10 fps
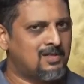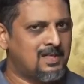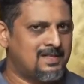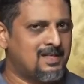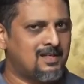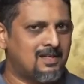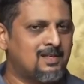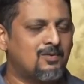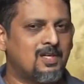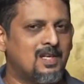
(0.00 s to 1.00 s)
ரீசனுக்காக தான்
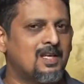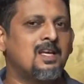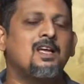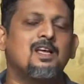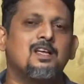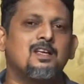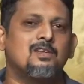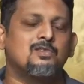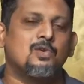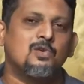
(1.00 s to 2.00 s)
அதை ஒட்டியிருக்கேன்
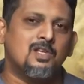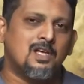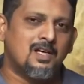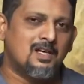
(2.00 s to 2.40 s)
ஸோ இந்த